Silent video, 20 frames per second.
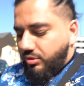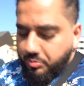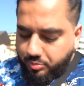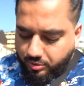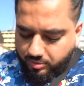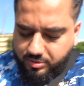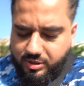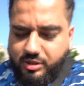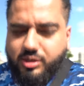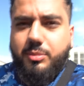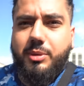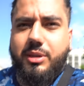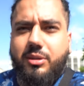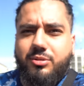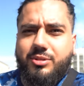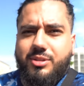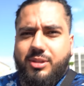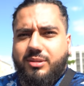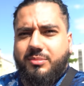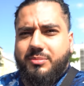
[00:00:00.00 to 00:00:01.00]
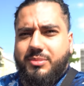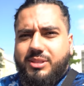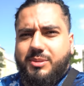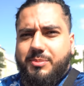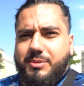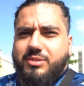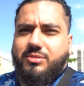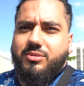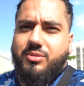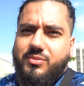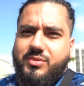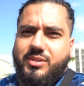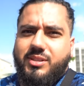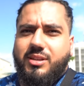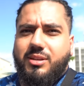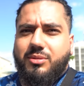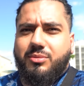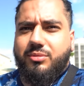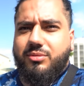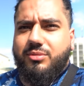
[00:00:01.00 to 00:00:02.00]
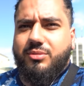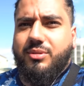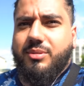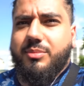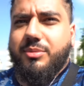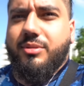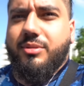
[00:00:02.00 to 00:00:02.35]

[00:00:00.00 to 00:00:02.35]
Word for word: suis un peu habillé comme un clochard, mais c'est parce que je faisais de la route, tu vois.